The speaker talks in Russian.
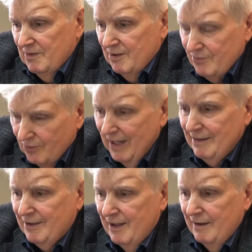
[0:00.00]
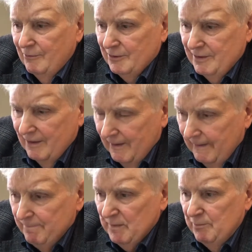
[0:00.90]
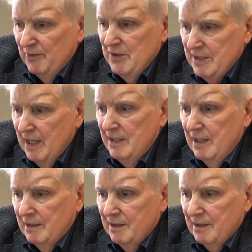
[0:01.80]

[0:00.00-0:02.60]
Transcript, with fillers: ситуация, вот поведение,